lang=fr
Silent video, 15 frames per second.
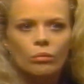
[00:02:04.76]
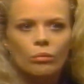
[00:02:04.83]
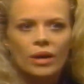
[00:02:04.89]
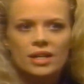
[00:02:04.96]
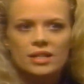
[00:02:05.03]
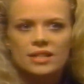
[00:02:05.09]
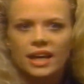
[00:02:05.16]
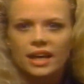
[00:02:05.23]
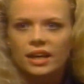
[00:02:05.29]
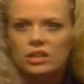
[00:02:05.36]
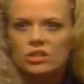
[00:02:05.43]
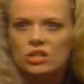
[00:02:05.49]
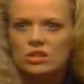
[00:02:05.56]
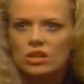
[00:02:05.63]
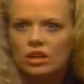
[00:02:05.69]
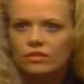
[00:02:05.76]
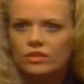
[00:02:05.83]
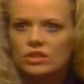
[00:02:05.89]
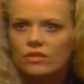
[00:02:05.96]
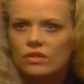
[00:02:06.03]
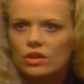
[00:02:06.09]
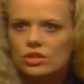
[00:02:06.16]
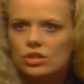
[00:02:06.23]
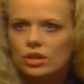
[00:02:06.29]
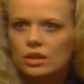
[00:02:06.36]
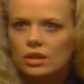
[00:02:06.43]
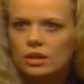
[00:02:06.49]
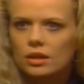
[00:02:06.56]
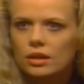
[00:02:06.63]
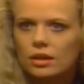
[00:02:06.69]
Attendez, il me vient une idée de
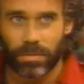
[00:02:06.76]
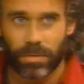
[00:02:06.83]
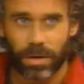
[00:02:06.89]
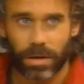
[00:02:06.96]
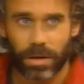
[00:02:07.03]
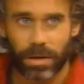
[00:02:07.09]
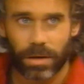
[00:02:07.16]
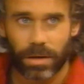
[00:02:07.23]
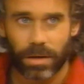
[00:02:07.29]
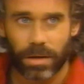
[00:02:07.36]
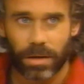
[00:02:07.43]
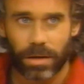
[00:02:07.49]
diversion. Oui.